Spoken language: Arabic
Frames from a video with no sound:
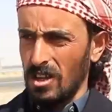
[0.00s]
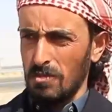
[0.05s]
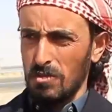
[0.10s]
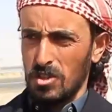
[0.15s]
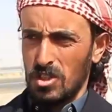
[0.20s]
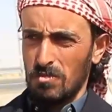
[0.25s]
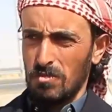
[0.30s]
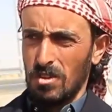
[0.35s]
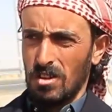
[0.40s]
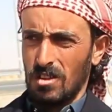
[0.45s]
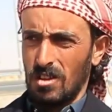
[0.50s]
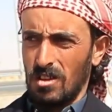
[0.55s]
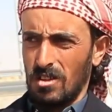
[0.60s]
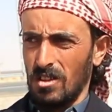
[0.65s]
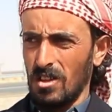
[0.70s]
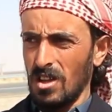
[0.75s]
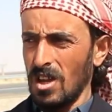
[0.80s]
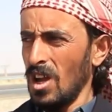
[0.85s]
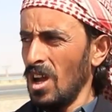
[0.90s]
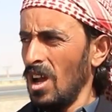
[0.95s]
انا مستمر يعني
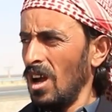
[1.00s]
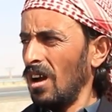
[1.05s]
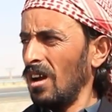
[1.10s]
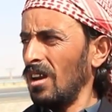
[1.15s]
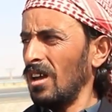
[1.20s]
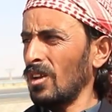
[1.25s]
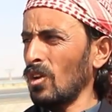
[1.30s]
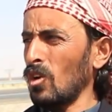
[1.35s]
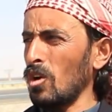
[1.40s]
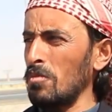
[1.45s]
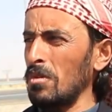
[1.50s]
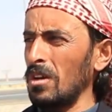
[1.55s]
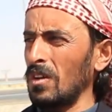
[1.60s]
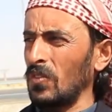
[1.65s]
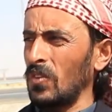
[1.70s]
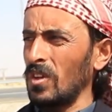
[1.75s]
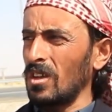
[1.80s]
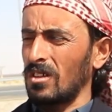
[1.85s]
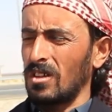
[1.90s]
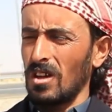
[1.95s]
على الرغم
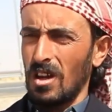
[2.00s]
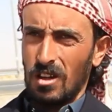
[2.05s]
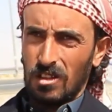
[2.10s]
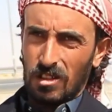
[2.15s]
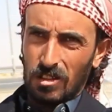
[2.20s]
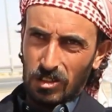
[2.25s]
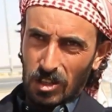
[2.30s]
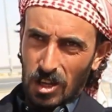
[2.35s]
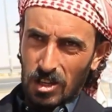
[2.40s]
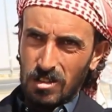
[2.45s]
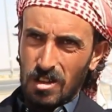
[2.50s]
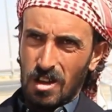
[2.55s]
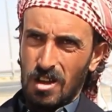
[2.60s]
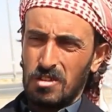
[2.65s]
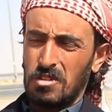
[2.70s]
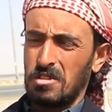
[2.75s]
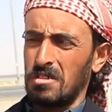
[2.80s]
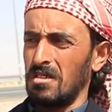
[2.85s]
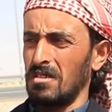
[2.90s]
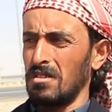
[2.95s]
ان في كانت
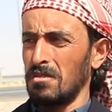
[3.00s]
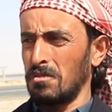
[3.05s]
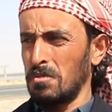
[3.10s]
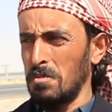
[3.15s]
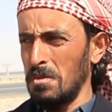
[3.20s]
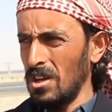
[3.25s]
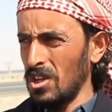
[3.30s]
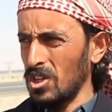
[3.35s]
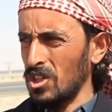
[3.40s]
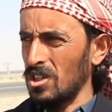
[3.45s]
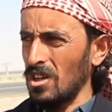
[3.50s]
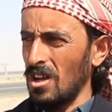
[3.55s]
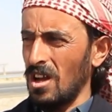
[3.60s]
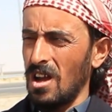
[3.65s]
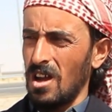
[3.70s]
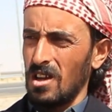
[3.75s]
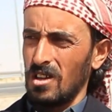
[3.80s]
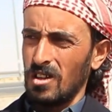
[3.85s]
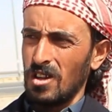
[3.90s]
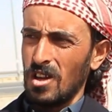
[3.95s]
انتقادات يعني تبيع
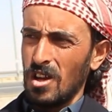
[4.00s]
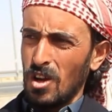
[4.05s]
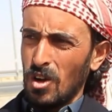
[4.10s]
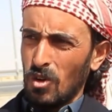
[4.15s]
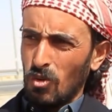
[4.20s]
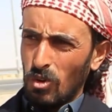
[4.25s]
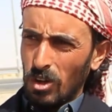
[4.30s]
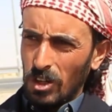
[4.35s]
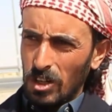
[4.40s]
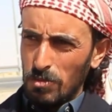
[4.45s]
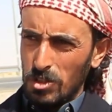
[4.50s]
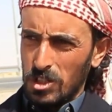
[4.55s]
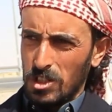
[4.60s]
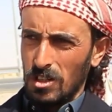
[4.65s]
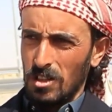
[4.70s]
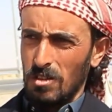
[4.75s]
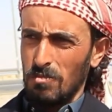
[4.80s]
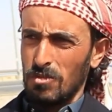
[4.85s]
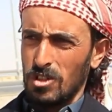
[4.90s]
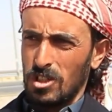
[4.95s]
الشاي واحنا
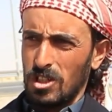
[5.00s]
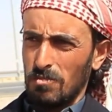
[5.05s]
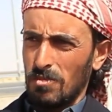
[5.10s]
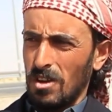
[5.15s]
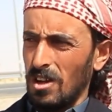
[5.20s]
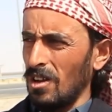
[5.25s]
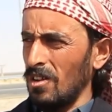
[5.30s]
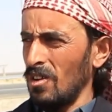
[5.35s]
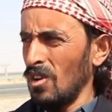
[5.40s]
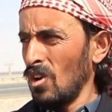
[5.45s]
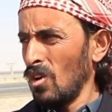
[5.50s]
مجتمع